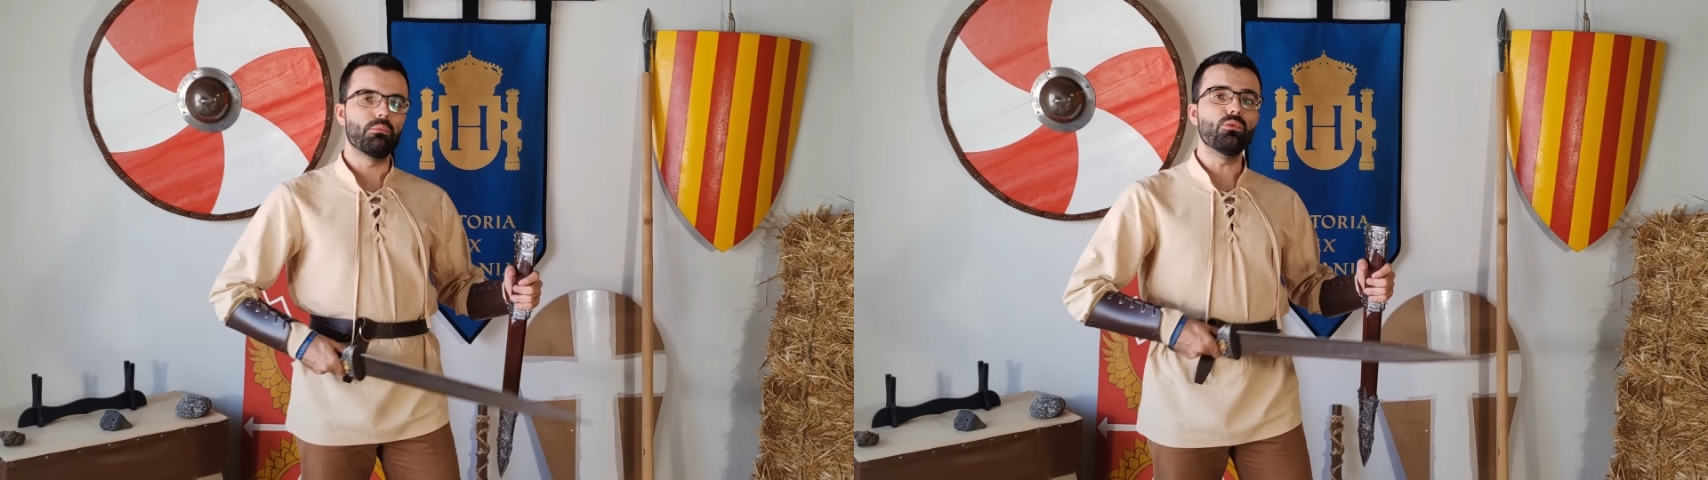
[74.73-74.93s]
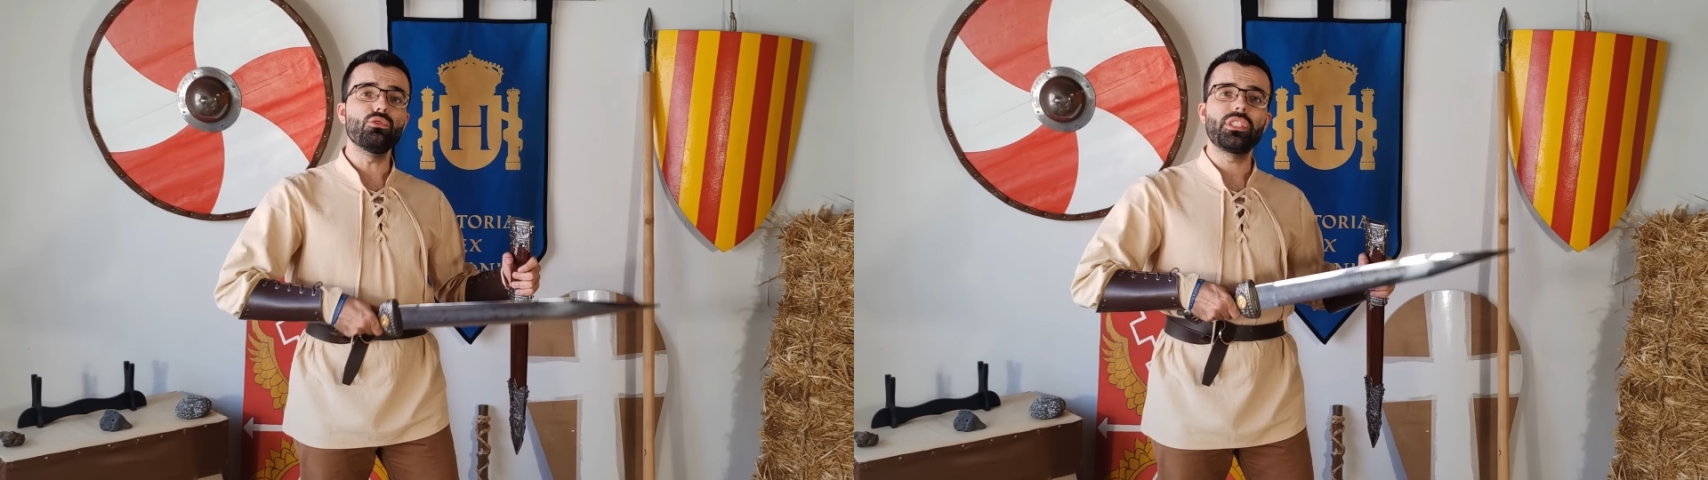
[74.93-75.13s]

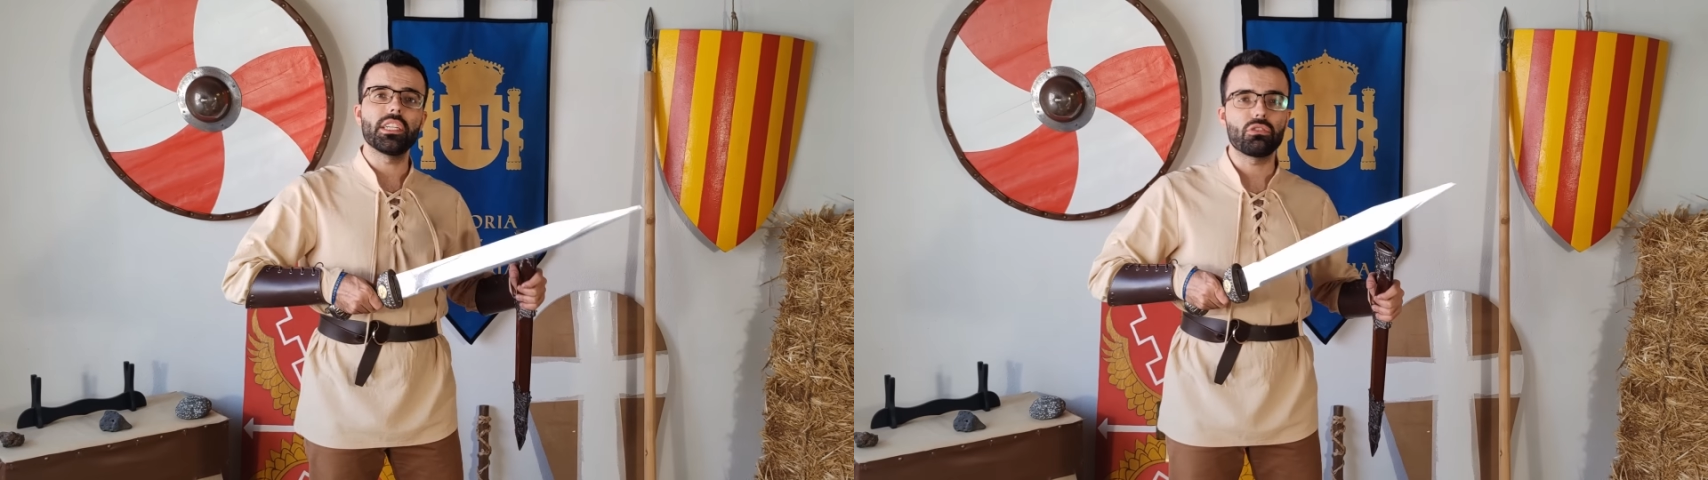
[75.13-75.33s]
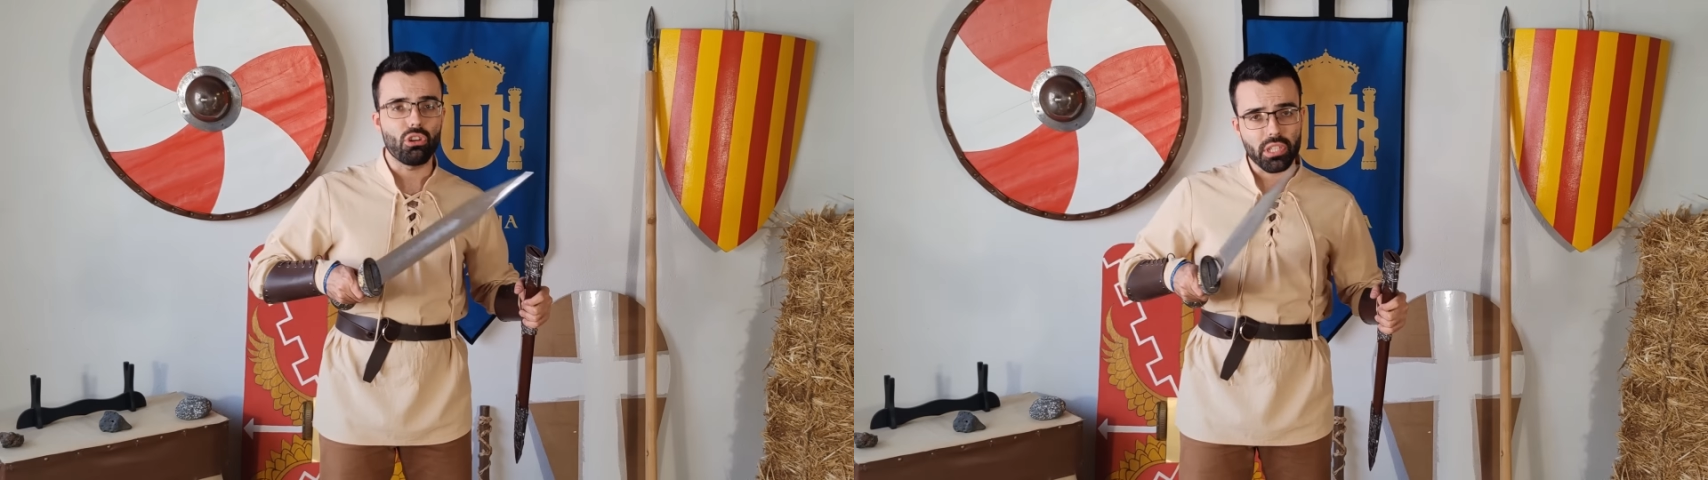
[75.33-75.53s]

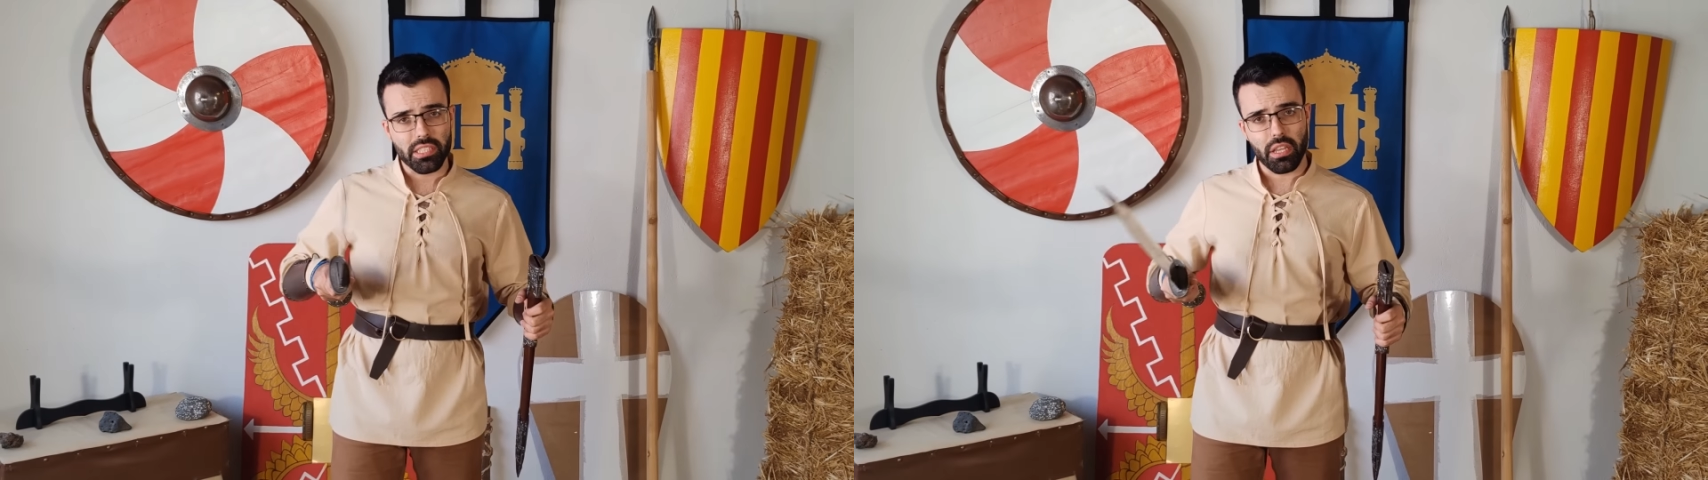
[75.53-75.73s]
muchas cosas